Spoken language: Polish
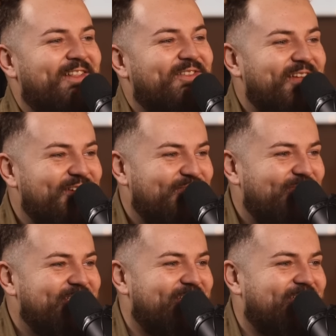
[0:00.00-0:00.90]
no to ja już
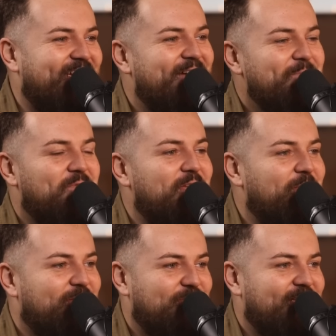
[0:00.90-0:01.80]
widzę, że nie
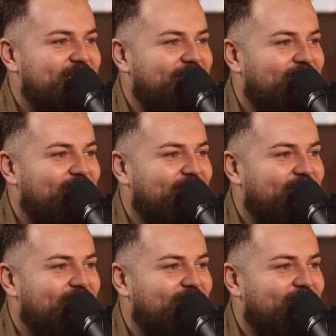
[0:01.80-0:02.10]
ma tutaj